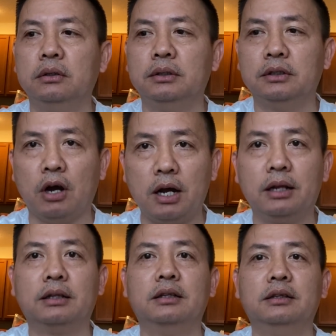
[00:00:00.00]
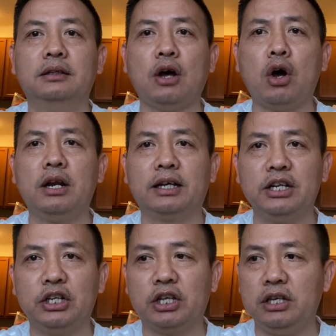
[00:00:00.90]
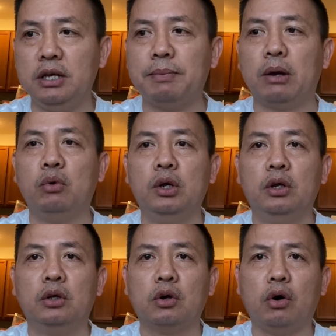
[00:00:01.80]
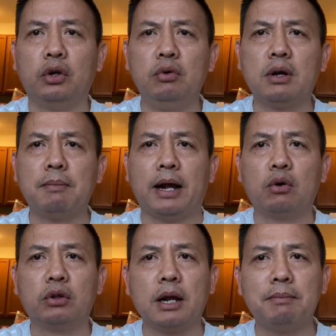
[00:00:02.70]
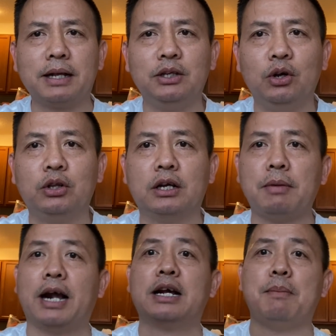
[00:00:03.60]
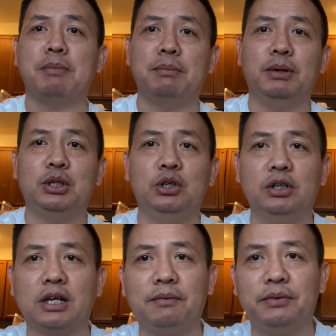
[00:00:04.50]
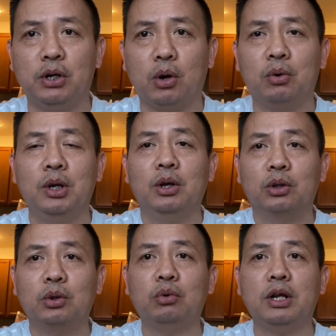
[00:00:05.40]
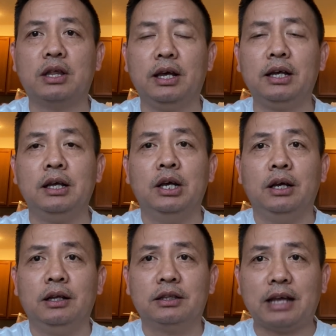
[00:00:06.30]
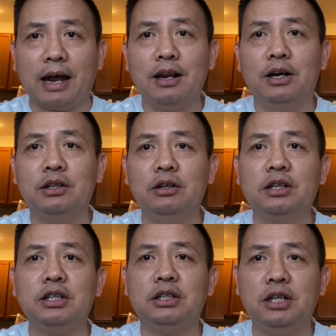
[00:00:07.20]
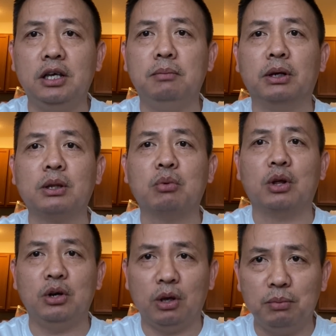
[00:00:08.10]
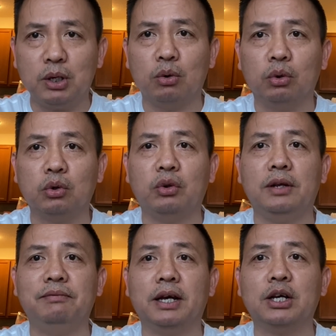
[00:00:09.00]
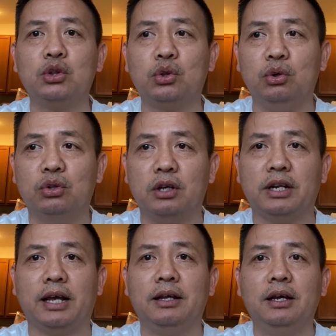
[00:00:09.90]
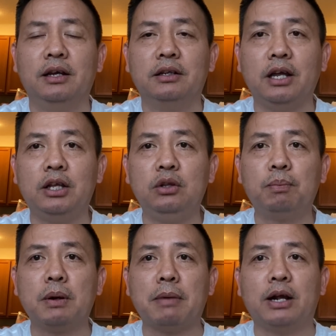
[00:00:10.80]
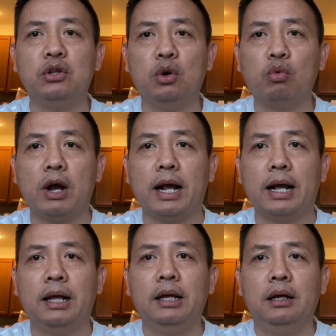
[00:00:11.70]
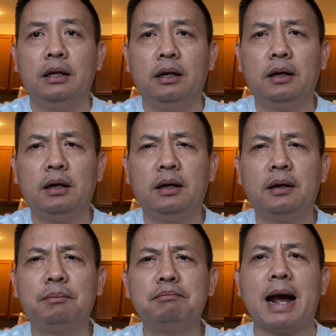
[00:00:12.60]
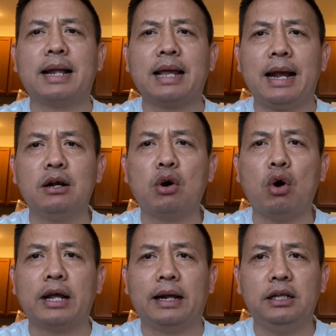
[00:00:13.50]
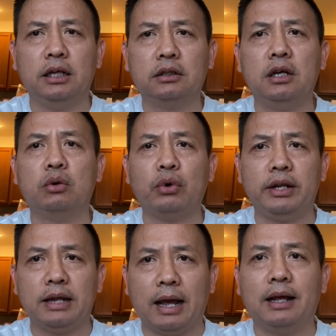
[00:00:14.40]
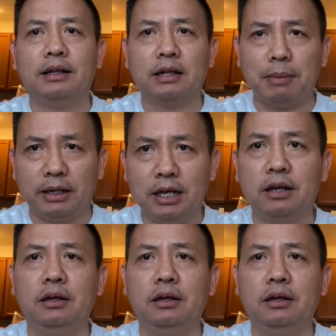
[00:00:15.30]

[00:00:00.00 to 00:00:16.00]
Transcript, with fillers: Đó, đó là cái địa chỉ email. Còn nếu các bạn có thắc mắc gì nữa thì các bạn comment bên dưới cái video. Tony sẽ trả lời những cái gì mà trong sự hiểu biết của Tony về cái chương trình này để giúp các bạn vượt qua Uh, ba tháng khó khăn về tiền rent nhà các bạn nha.